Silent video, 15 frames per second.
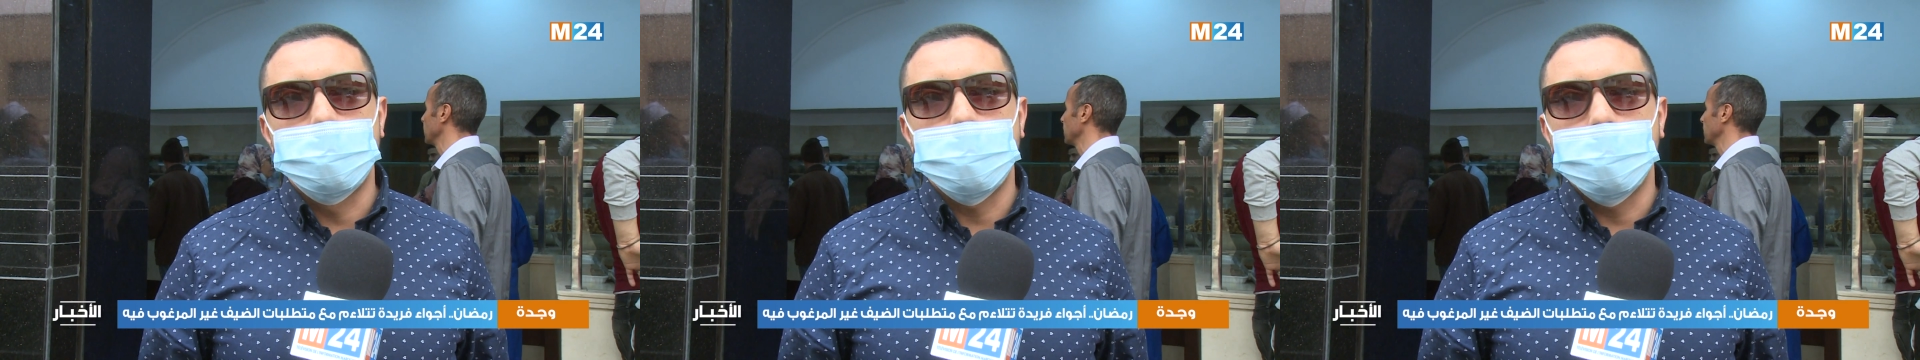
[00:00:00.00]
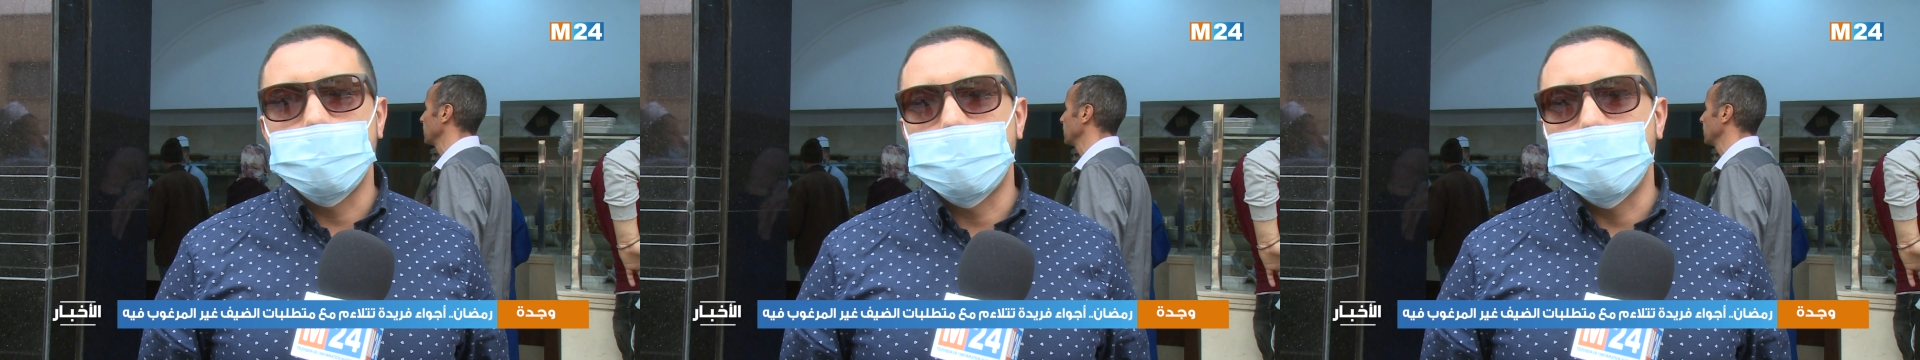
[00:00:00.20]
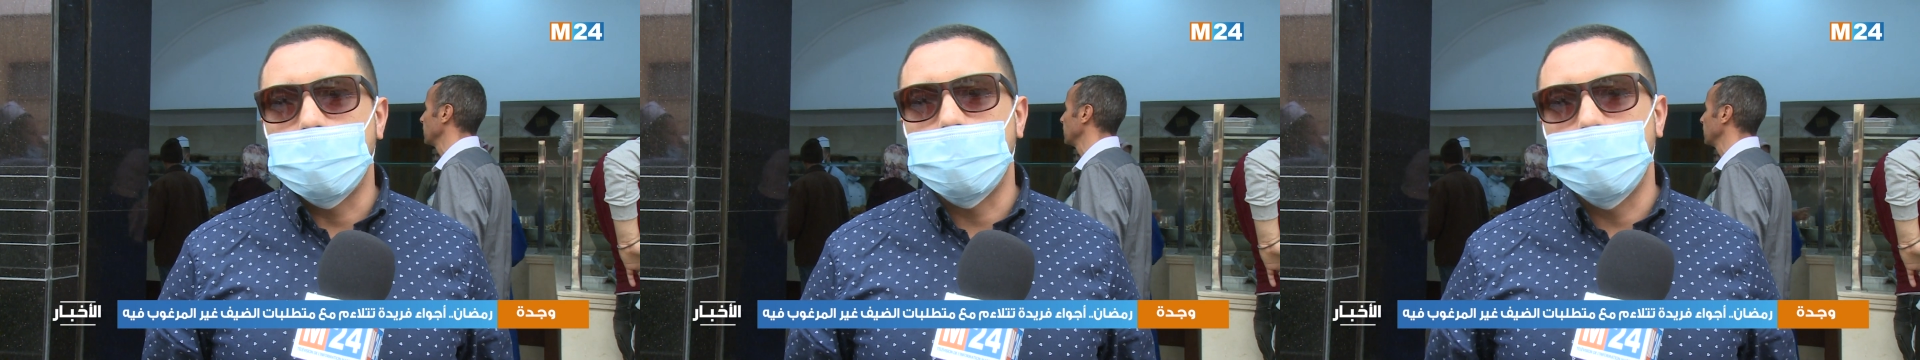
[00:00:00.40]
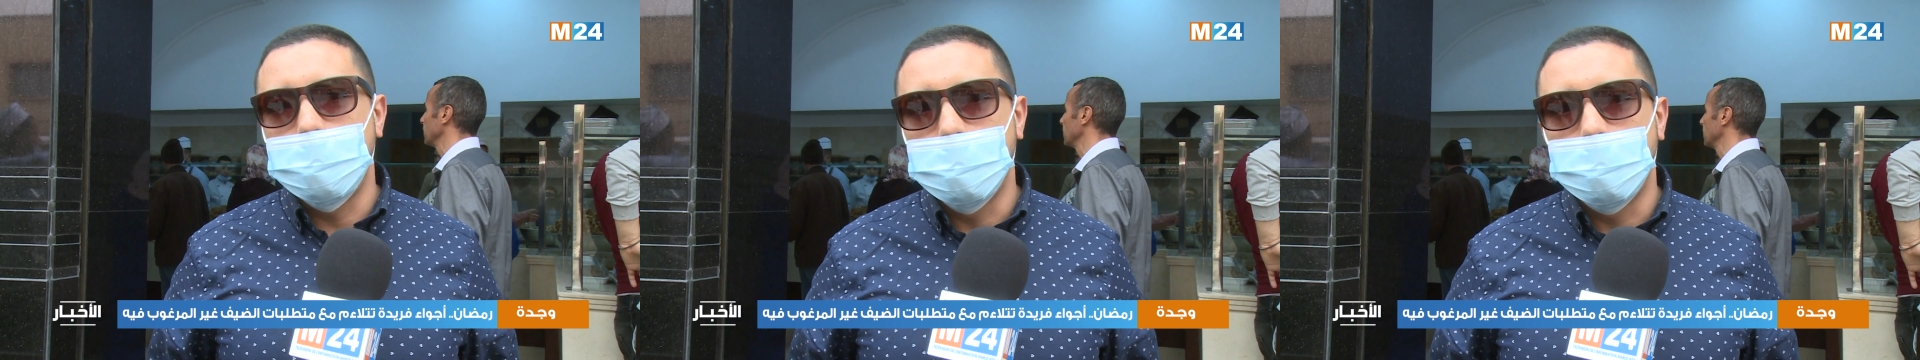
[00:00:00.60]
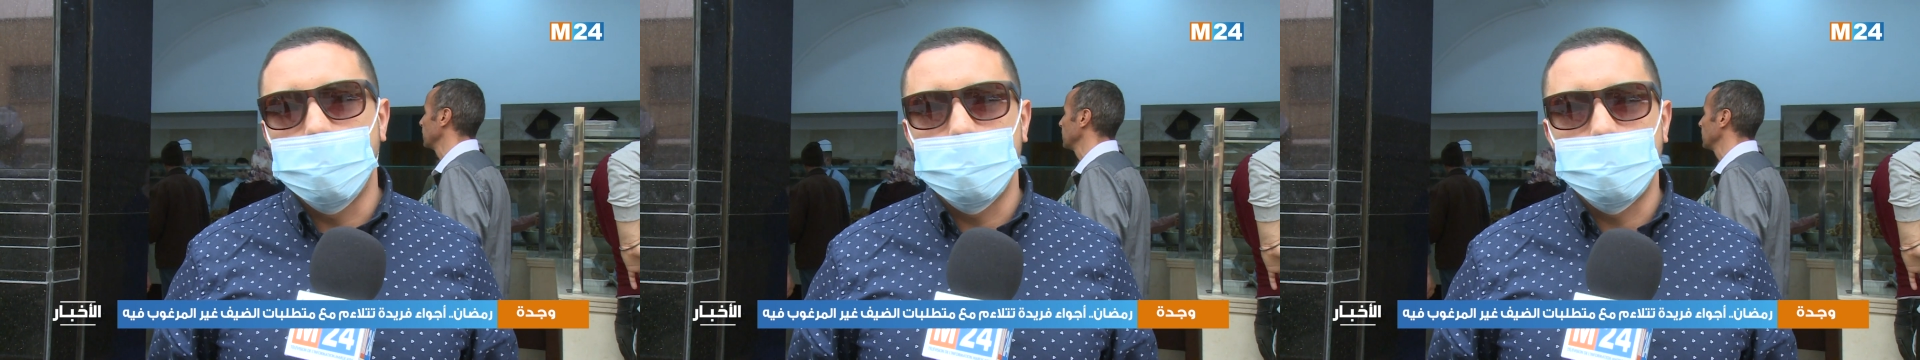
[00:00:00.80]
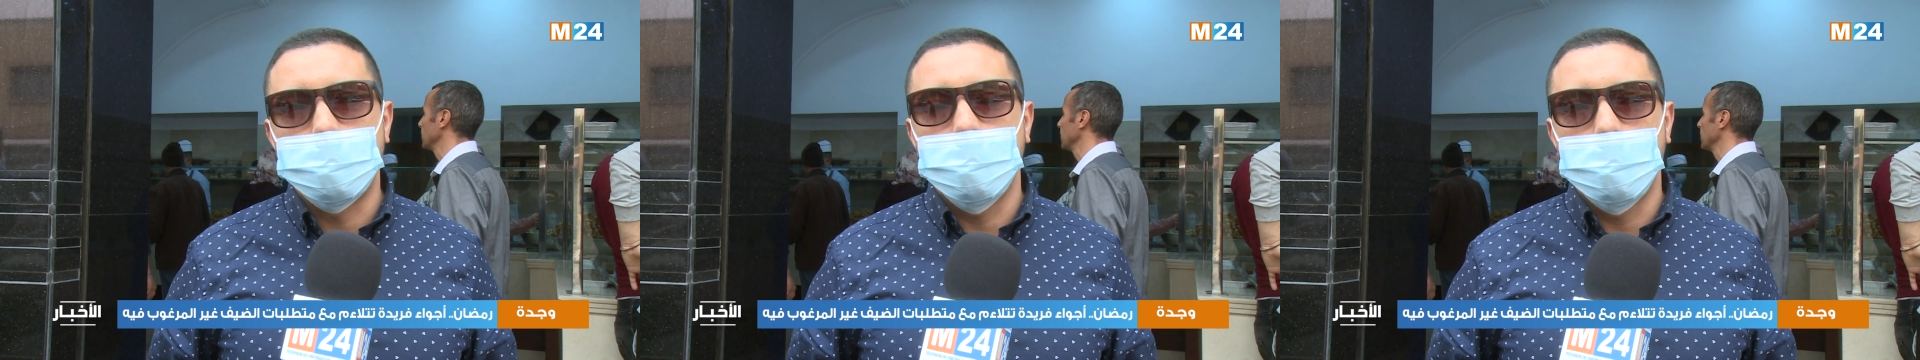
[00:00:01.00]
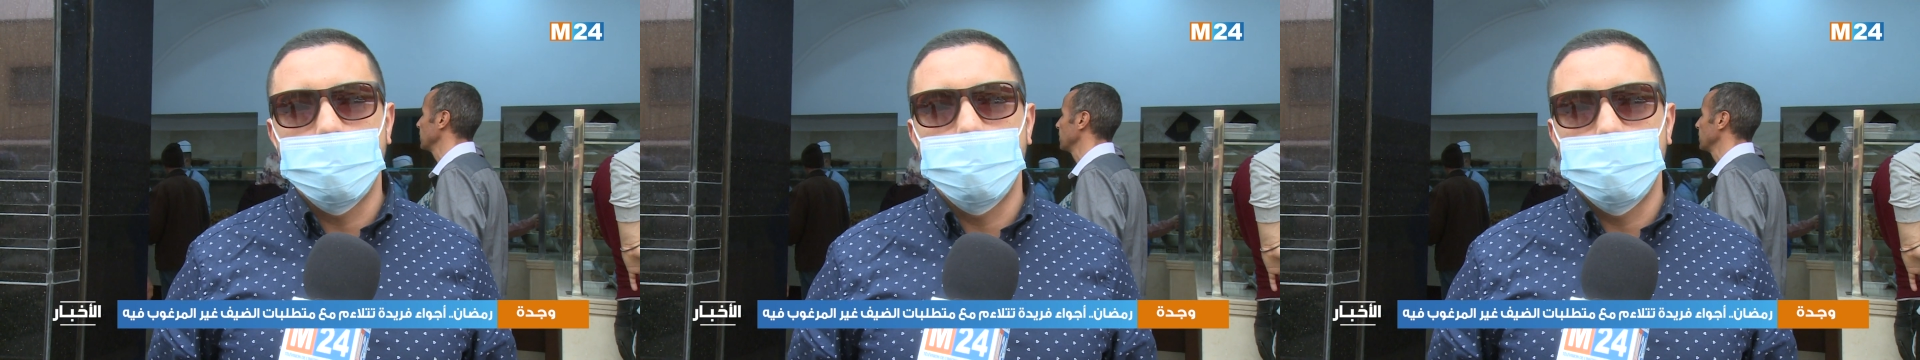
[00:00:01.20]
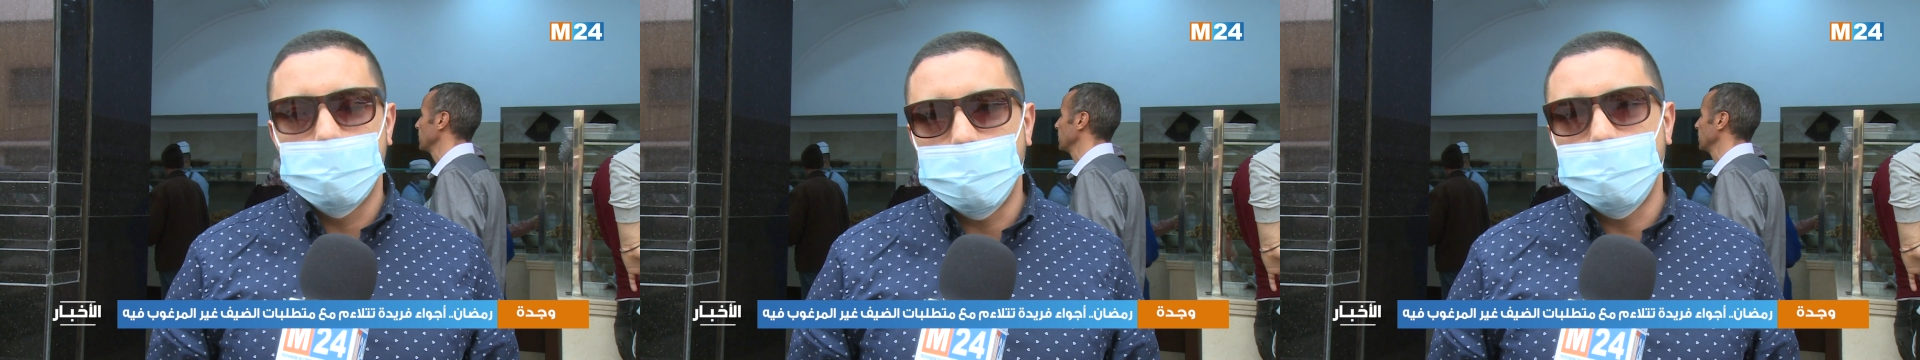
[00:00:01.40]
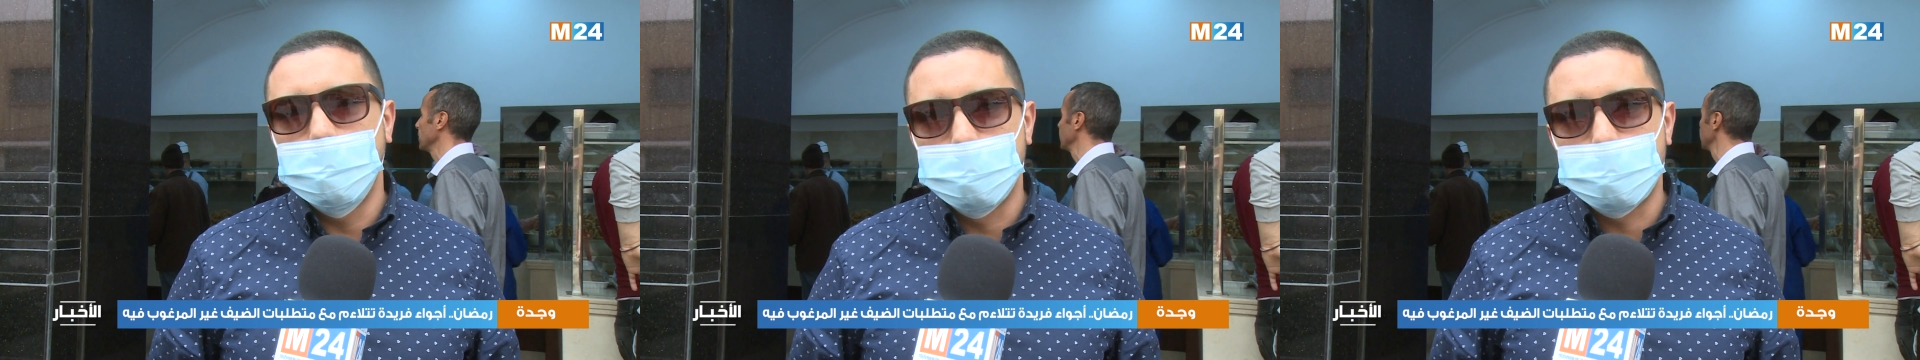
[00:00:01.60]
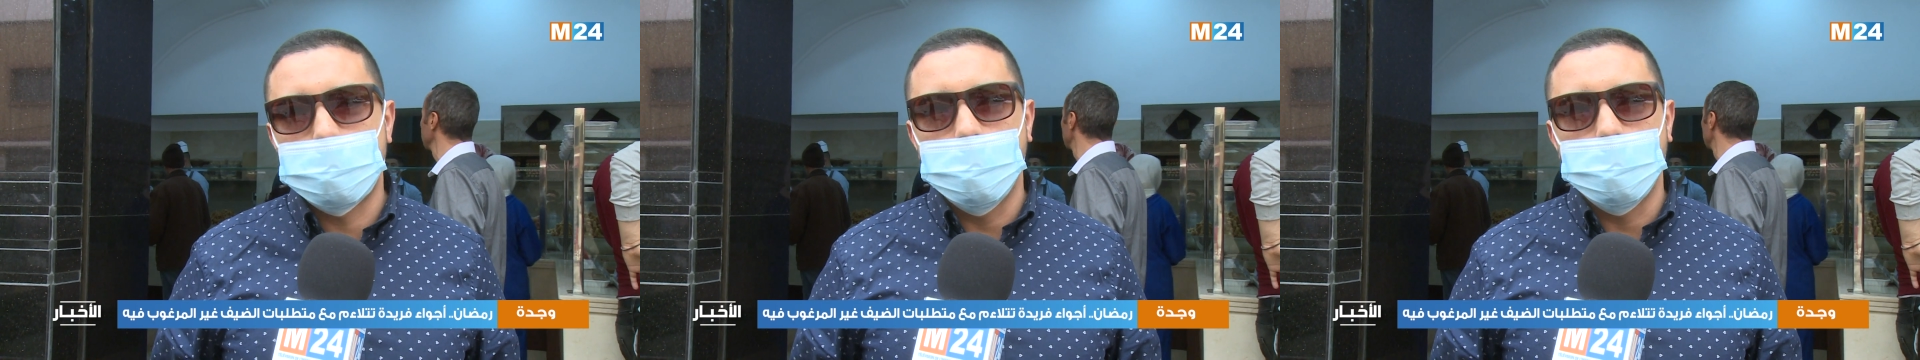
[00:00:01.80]
الشرقيه والجهه يعني
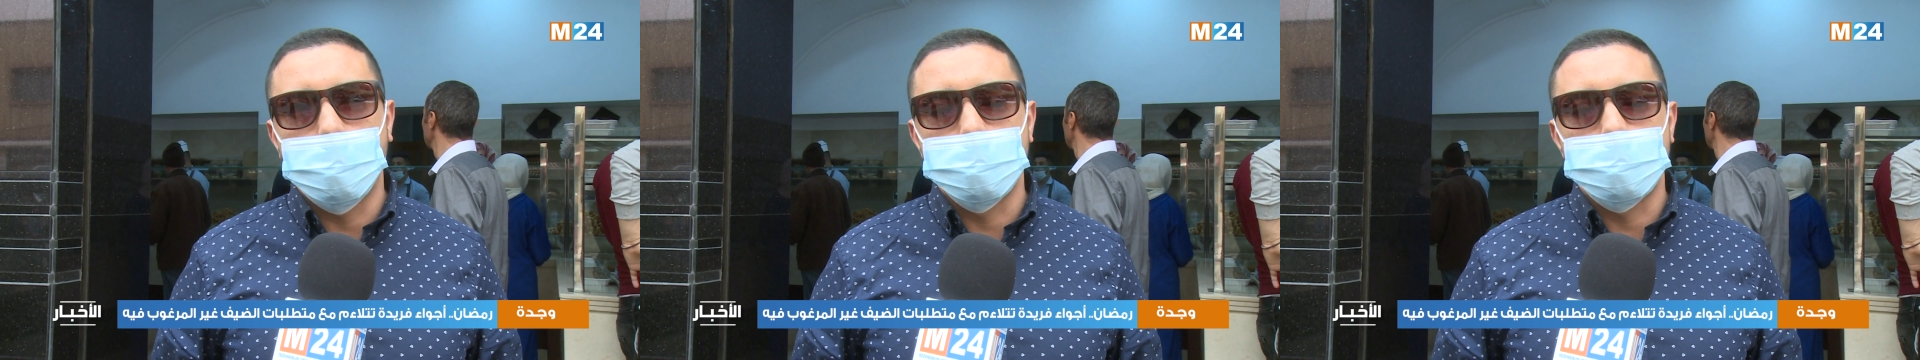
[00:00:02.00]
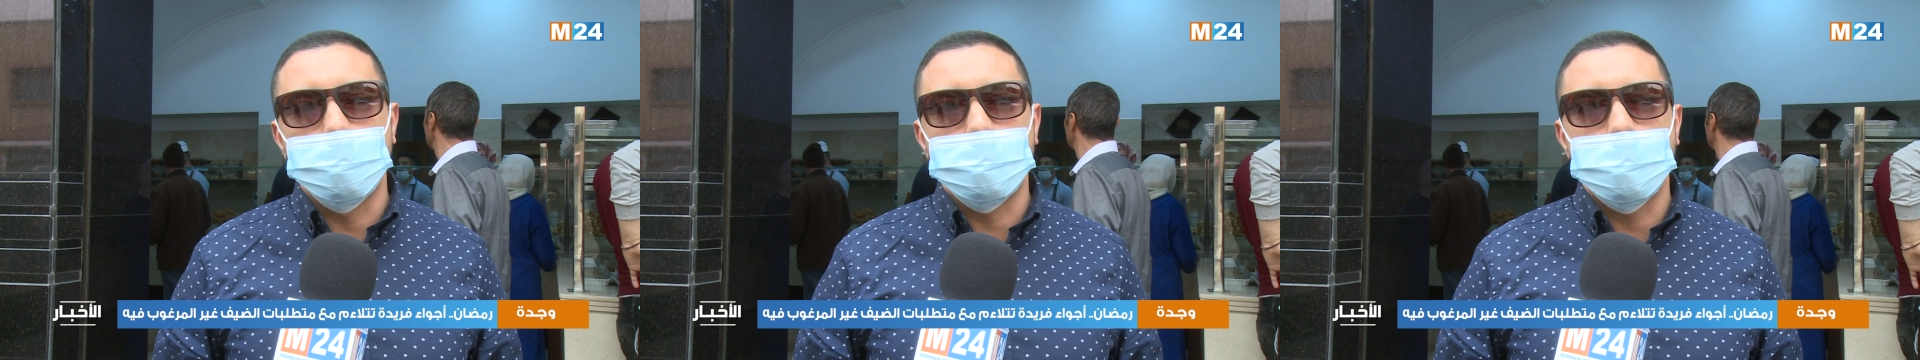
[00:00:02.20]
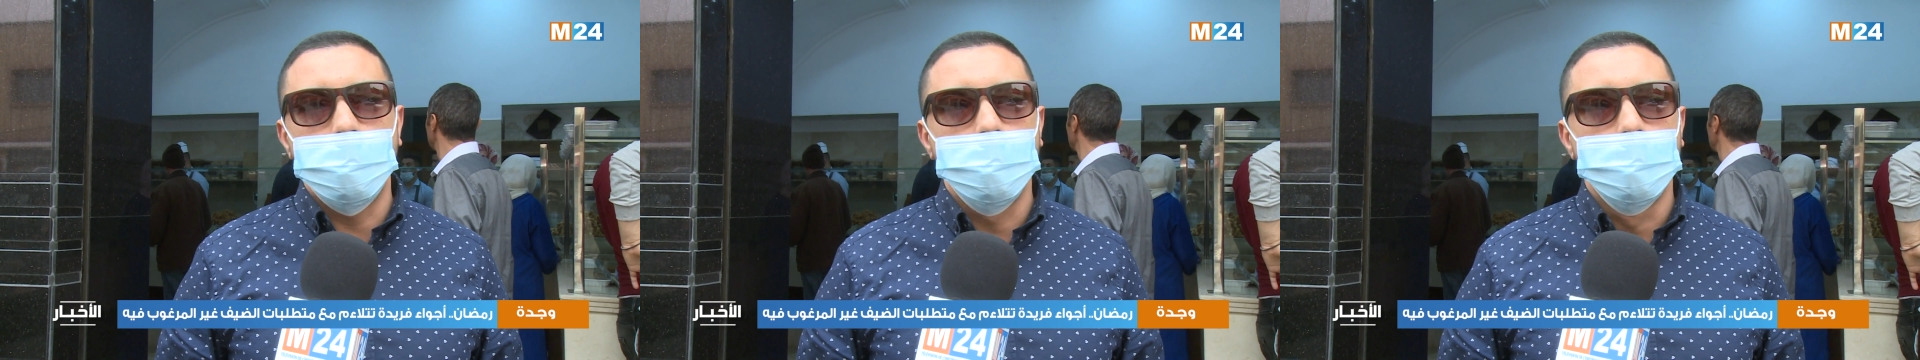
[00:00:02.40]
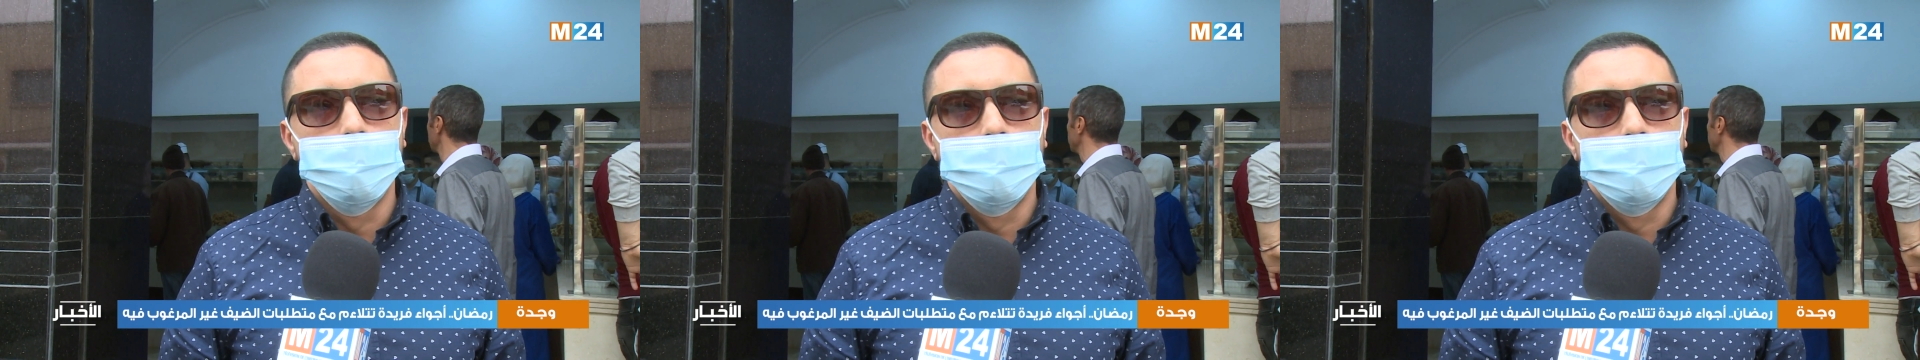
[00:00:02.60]
وجده خصوصا